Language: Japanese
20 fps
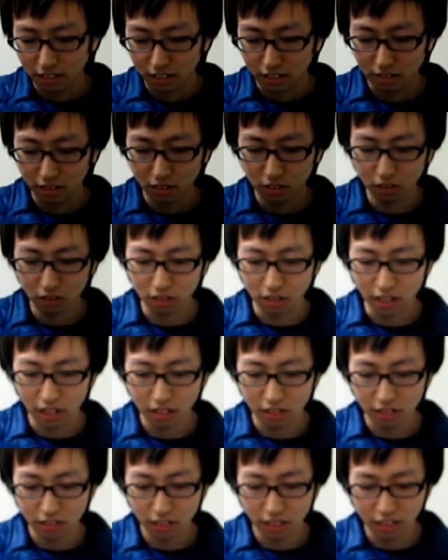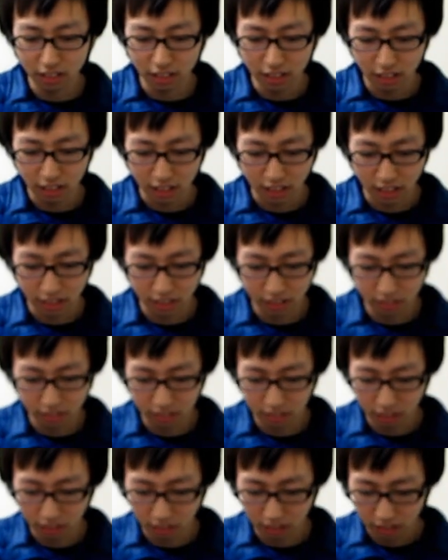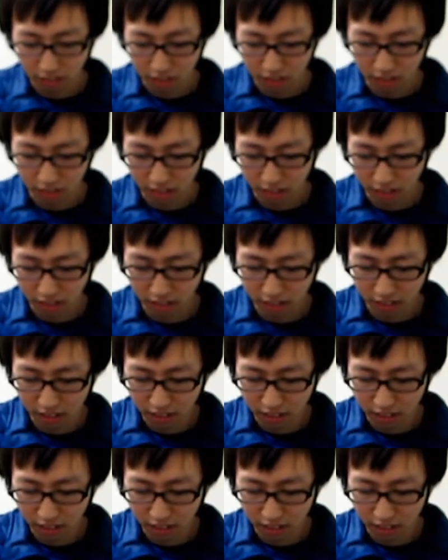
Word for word: これちょっとタグがねあるんでねなかな